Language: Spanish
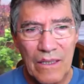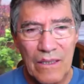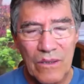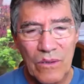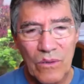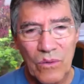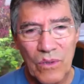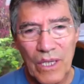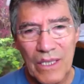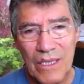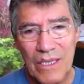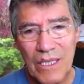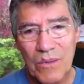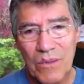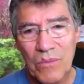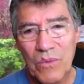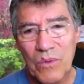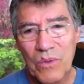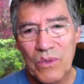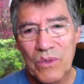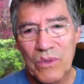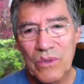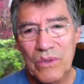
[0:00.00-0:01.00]
Durante
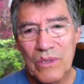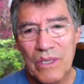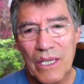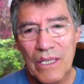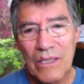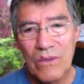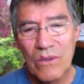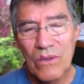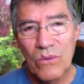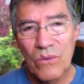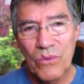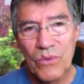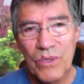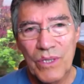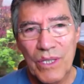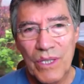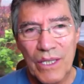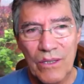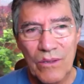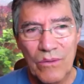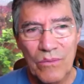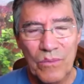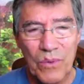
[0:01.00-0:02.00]
muchos años
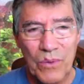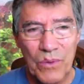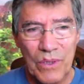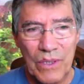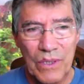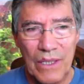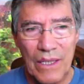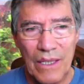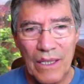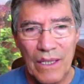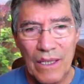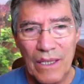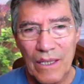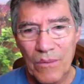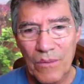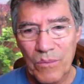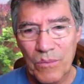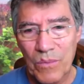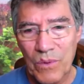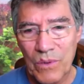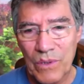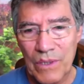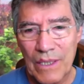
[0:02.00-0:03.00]
lucharon por qué?
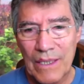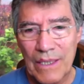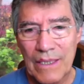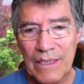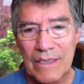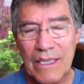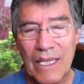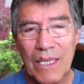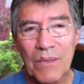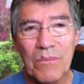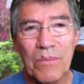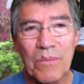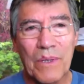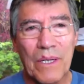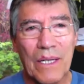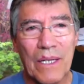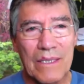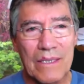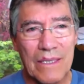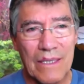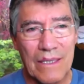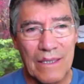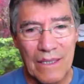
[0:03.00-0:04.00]
porque les den
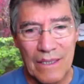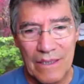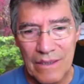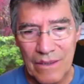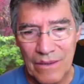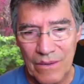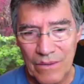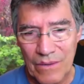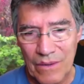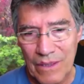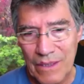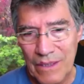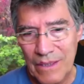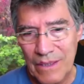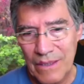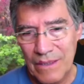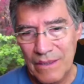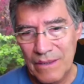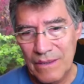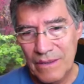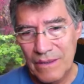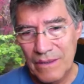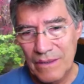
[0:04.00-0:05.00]
preasignaciones.